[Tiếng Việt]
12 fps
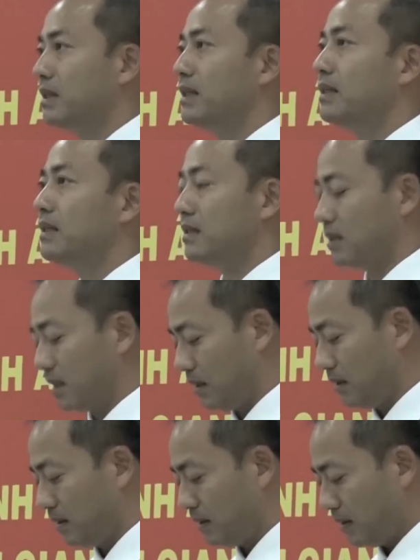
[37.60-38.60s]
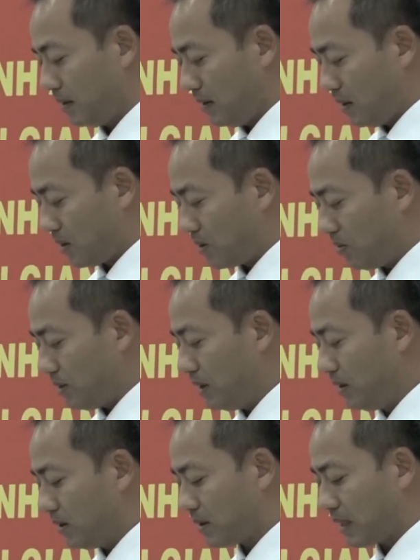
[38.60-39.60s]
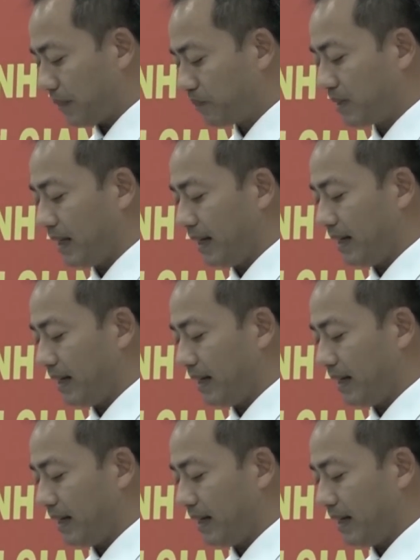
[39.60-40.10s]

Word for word: đồng chí Lê Hồng Sơn tiếp tục phát huy thành tích đạt